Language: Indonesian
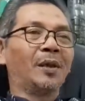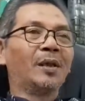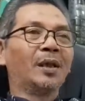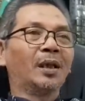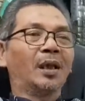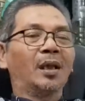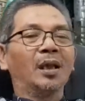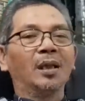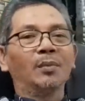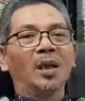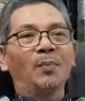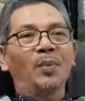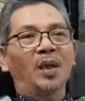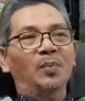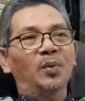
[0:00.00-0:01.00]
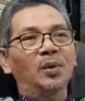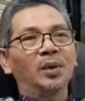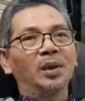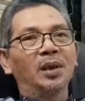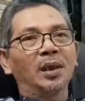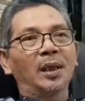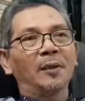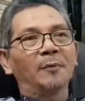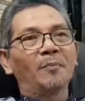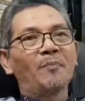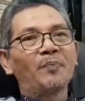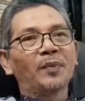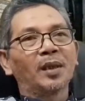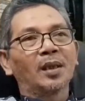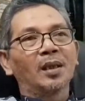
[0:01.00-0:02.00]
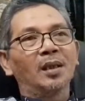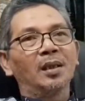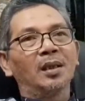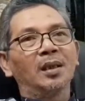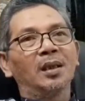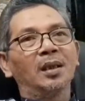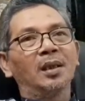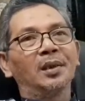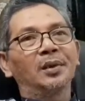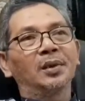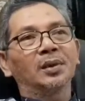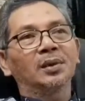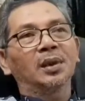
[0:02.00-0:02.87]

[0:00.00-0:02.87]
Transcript: Iya, karena lima parpol ini kan uh,